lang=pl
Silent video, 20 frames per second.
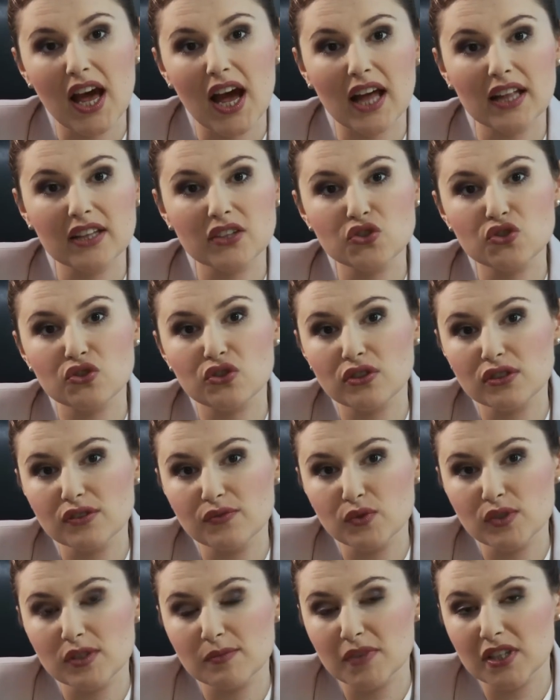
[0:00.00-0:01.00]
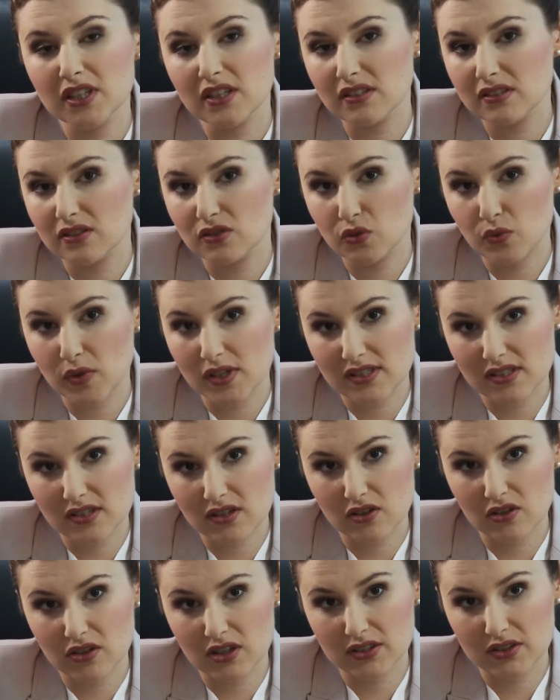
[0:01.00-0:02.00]
Ale czy rozwód zmieni ich sytuację
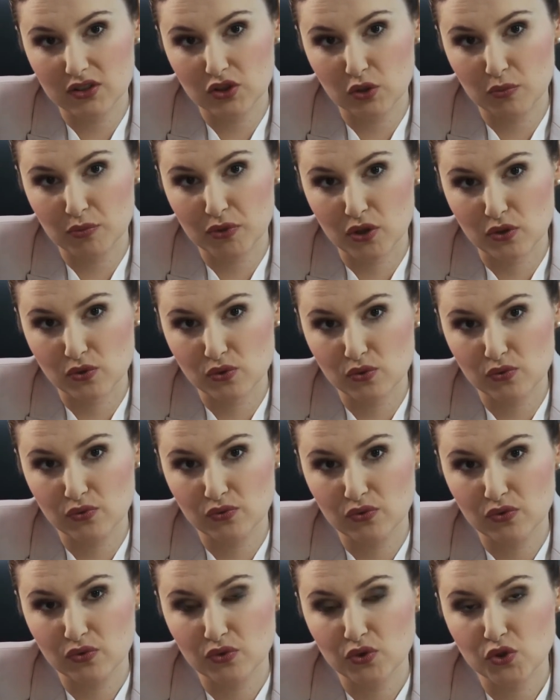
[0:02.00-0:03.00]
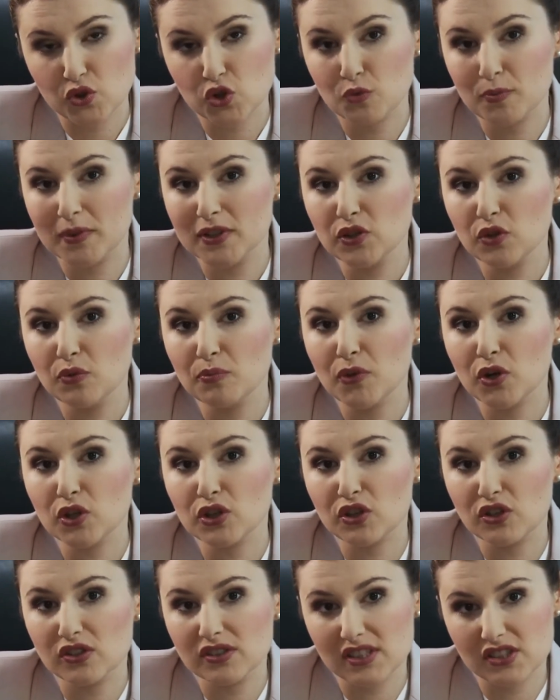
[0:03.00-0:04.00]
jako kredytobiorców? czy będą
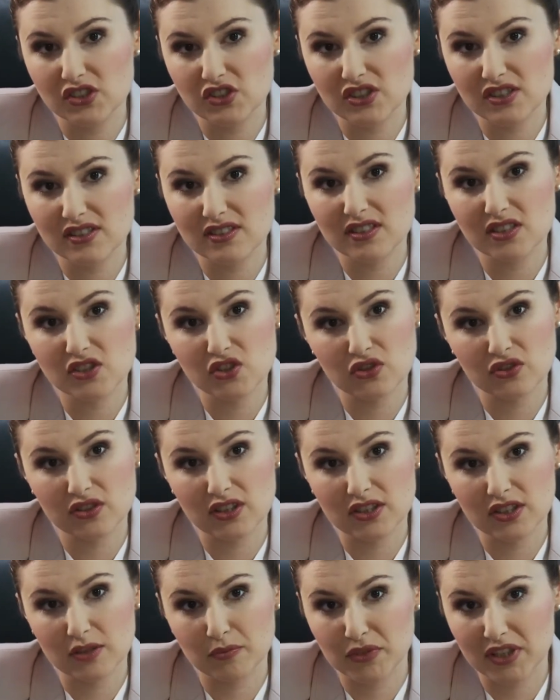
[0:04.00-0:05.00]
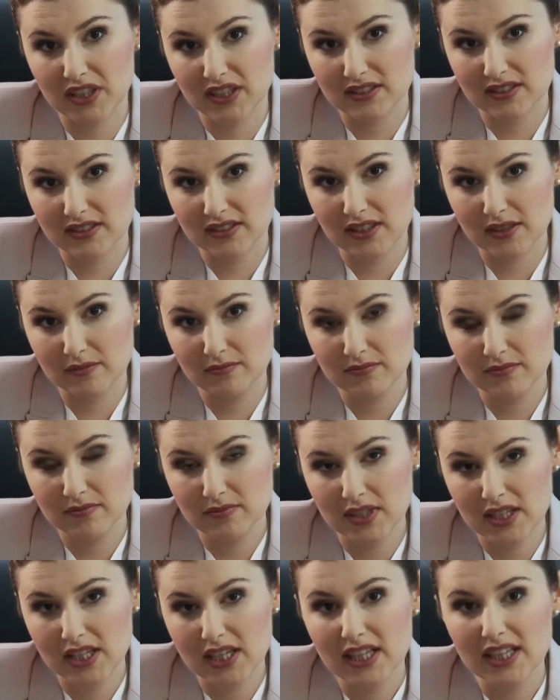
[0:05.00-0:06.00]
mogli rozstać się z zaciągniętym kredytem?
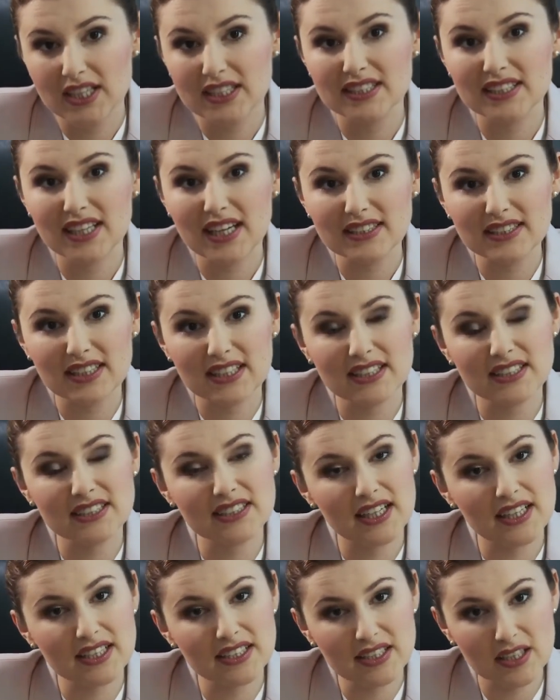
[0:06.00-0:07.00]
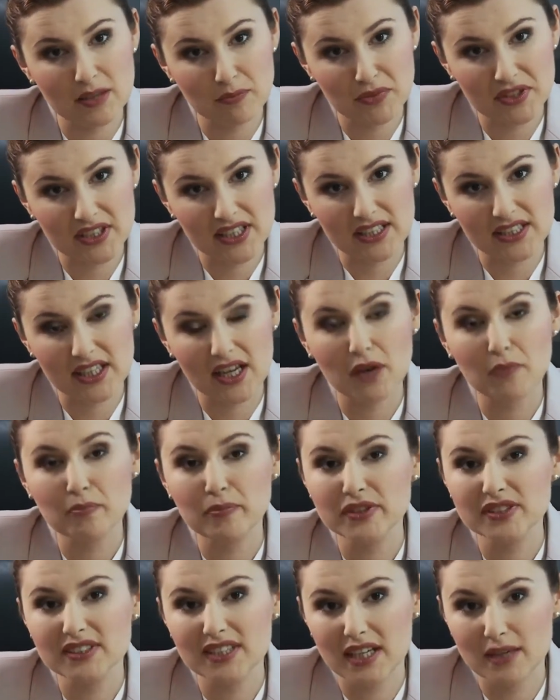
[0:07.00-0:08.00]
Na te i na inne pytania
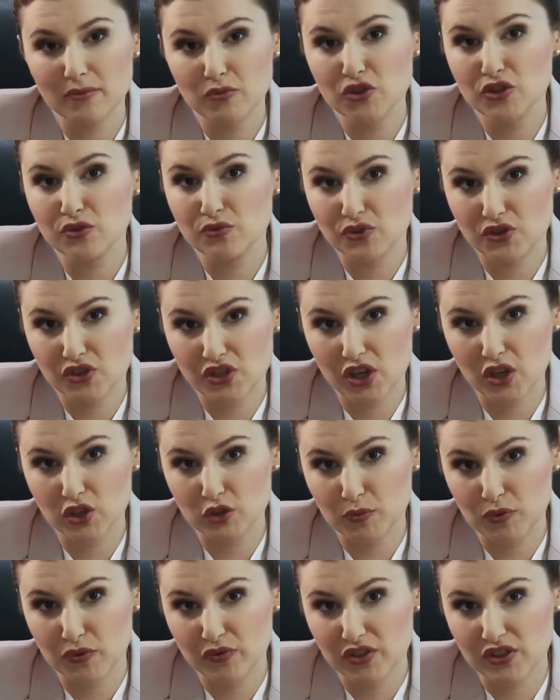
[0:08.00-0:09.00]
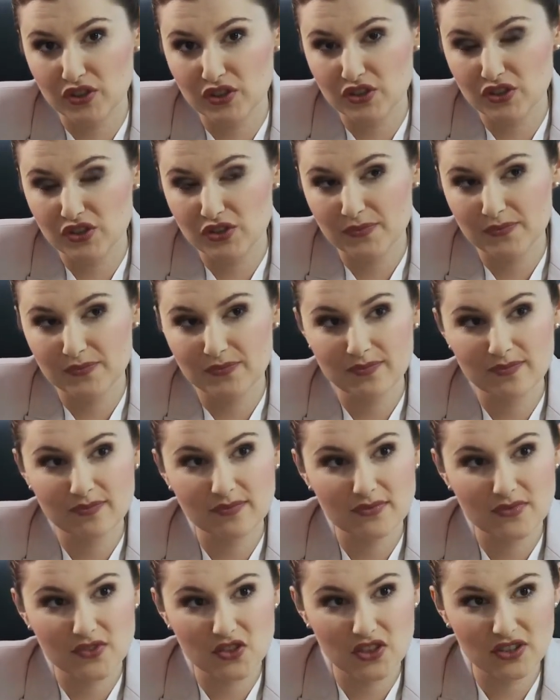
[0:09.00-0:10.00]
postaramy się dzisiaj odpowiedzieć.
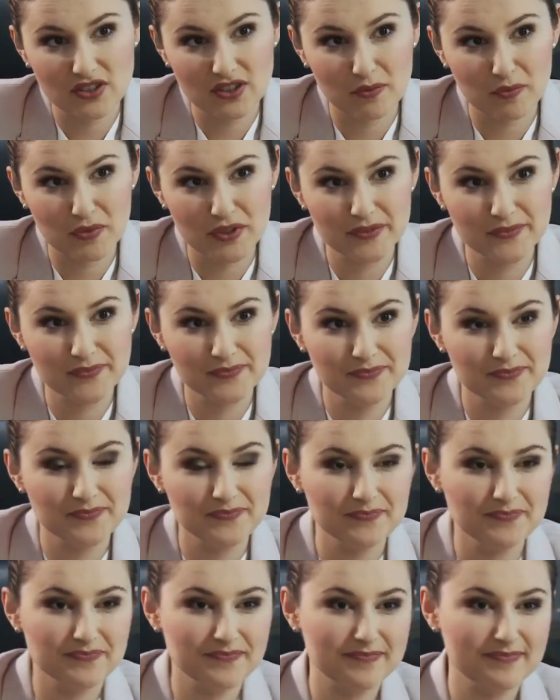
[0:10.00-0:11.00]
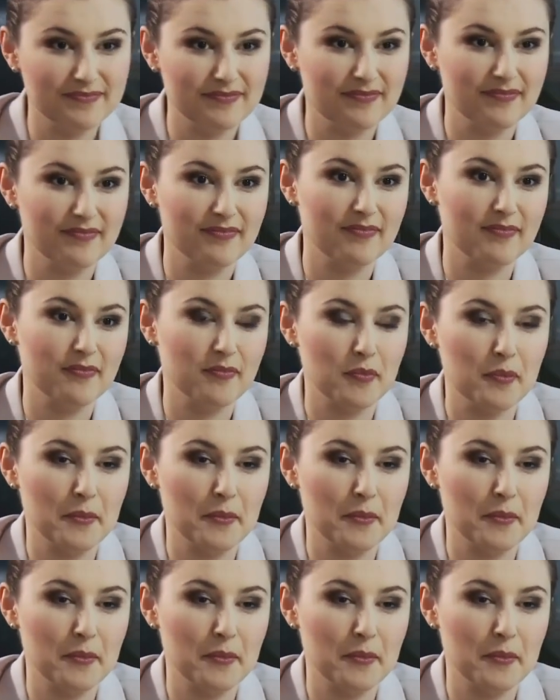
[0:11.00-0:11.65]
Dzień dobry. Dzień dobry.